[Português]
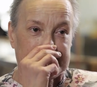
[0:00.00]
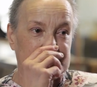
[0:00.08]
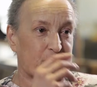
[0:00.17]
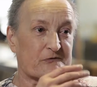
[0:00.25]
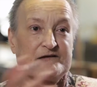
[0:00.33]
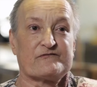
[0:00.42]

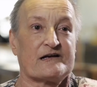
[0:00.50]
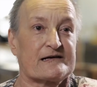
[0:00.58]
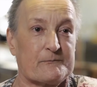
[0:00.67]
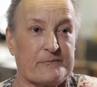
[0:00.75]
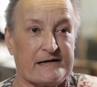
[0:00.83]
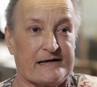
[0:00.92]
tipo, na Vila
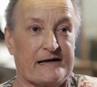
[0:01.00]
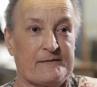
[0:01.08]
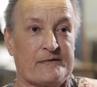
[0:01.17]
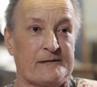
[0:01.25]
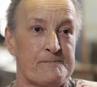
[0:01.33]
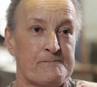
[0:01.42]

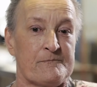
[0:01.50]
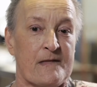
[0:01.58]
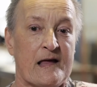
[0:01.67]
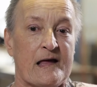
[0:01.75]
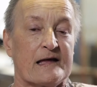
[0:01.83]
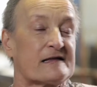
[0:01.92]
Copanema.
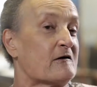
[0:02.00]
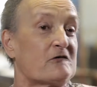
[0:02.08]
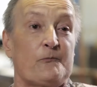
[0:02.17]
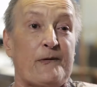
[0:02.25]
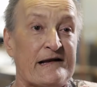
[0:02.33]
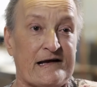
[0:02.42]
Então, eu
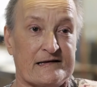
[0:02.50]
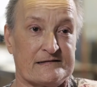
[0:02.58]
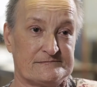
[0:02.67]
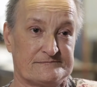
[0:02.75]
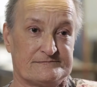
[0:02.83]
não parei.